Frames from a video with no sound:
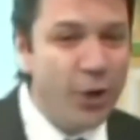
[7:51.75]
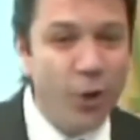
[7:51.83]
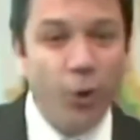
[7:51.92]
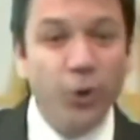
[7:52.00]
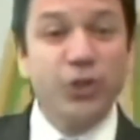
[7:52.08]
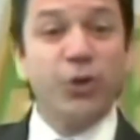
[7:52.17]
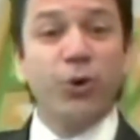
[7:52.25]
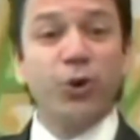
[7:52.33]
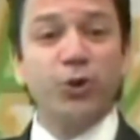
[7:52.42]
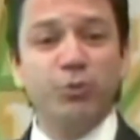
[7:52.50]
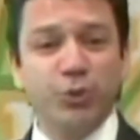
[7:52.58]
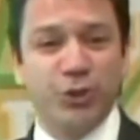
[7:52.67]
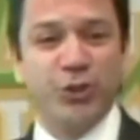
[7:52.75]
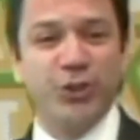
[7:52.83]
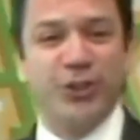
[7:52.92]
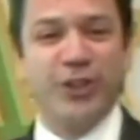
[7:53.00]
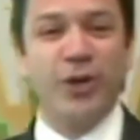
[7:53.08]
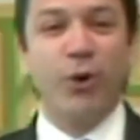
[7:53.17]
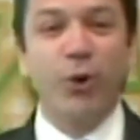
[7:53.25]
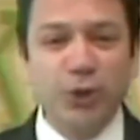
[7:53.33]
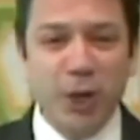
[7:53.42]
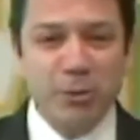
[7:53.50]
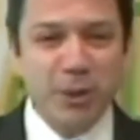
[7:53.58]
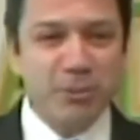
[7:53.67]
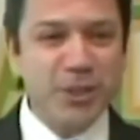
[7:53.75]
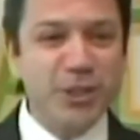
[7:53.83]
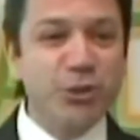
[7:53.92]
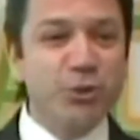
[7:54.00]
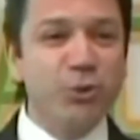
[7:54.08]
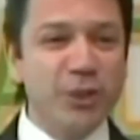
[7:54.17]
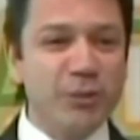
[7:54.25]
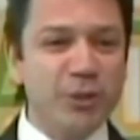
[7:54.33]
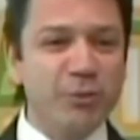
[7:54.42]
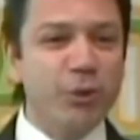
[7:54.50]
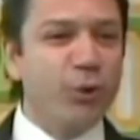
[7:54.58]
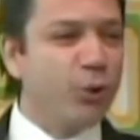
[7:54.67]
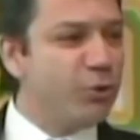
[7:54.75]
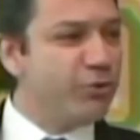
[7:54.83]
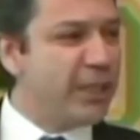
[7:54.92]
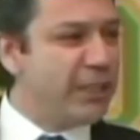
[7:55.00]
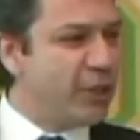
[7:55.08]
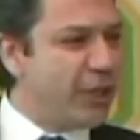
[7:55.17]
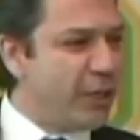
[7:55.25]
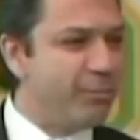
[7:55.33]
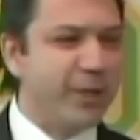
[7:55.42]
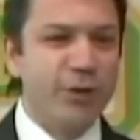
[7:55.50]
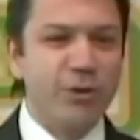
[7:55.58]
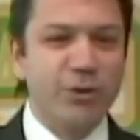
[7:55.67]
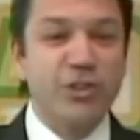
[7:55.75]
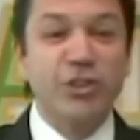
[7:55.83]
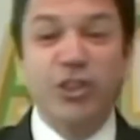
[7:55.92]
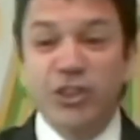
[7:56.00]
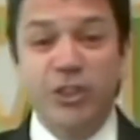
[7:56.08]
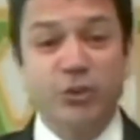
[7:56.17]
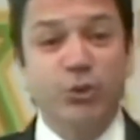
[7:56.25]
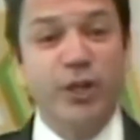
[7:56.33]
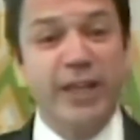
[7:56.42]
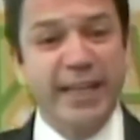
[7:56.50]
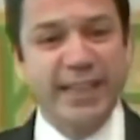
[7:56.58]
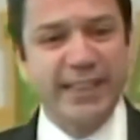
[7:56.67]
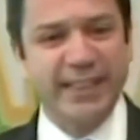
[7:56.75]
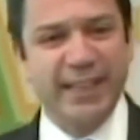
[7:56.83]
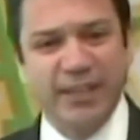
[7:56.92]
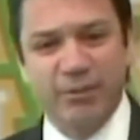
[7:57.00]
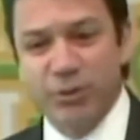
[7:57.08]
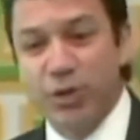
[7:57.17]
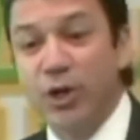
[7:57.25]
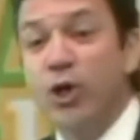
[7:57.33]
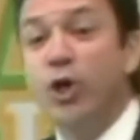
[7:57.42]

Hocasına koşmuş. Hocam demiş nasıl olur demiş bir kolum var demiş tek bir hareket ettiniz. Nasıl dünyanın en iyisini yendi demiş.